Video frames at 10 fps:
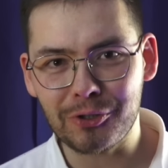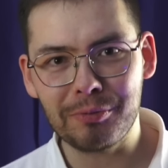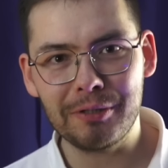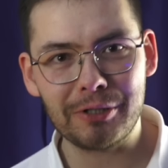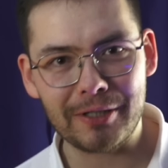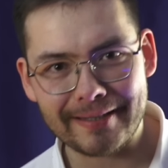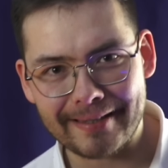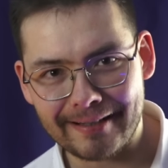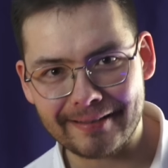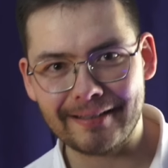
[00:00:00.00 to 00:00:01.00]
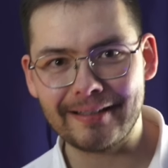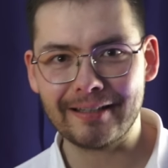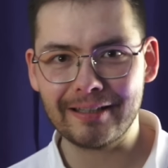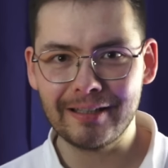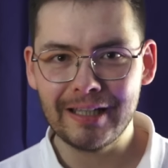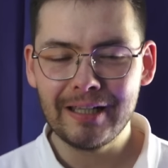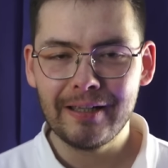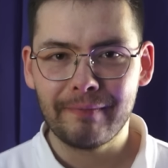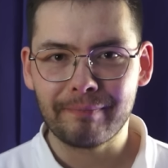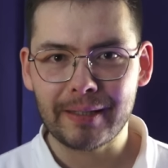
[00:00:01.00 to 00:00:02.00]
żeby nie mieć tej straty energii
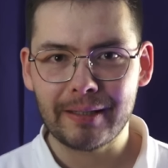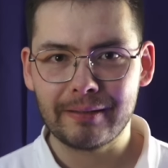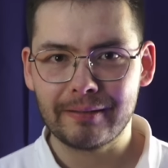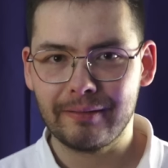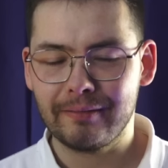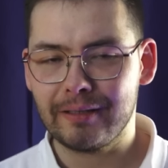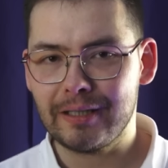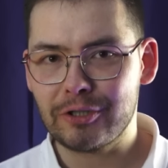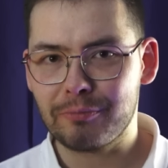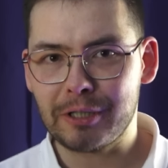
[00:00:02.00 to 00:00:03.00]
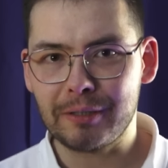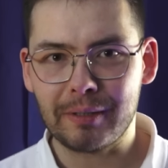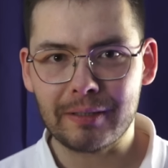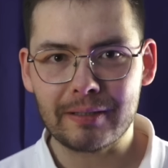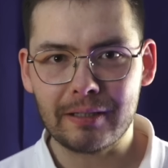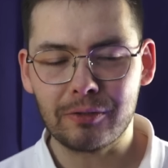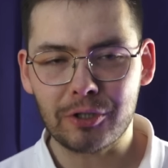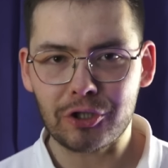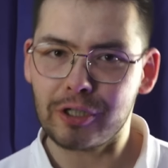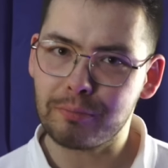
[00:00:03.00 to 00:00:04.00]
yy, i żeby klimatyzator
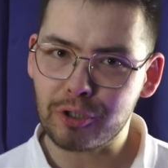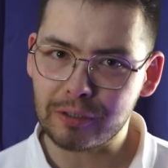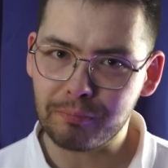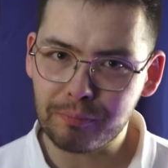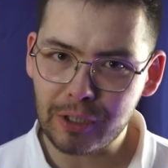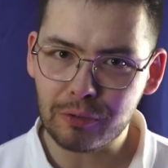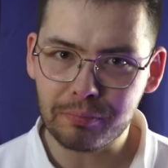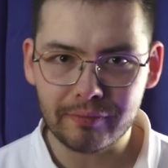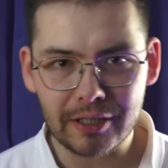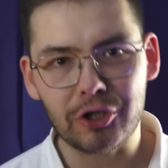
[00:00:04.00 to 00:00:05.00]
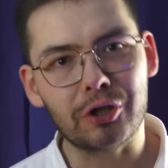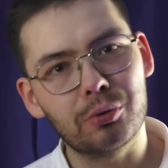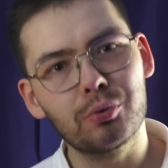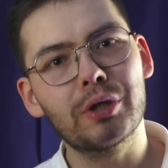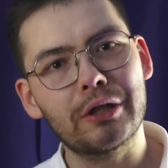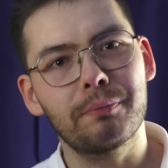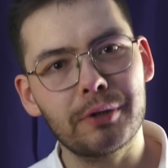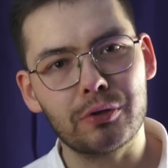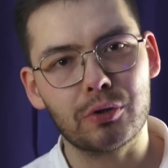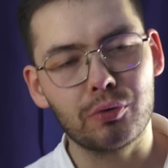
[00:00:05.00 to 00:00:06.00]
jeszcze na przykład pobierał powietrze, które
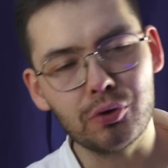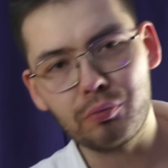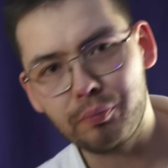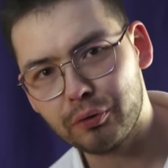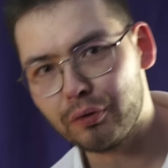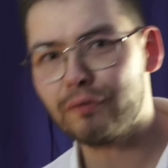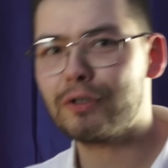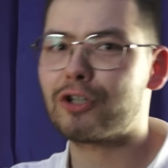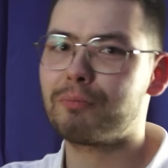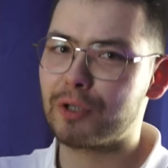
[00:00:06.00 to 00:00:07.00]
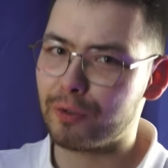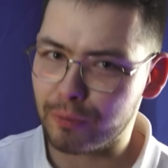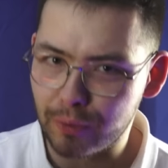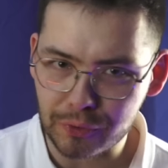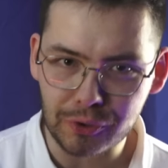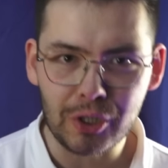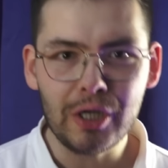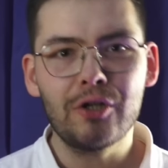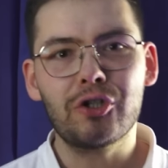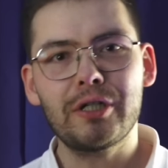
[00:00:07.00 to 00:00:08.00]
dopiero co chłodził, ponownie, żeby je ochłodzić.
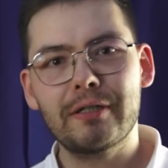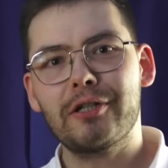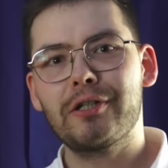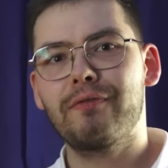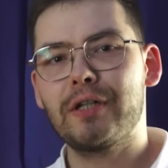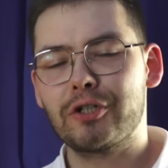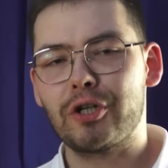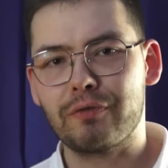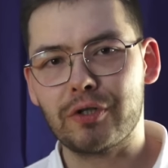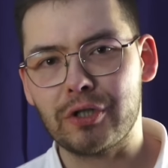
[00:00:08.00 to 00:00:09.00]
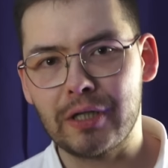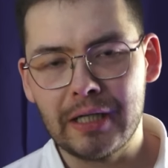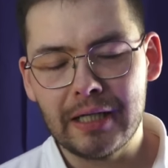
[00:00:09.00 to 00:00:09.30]
Czyli zaś zwiększasz właśnie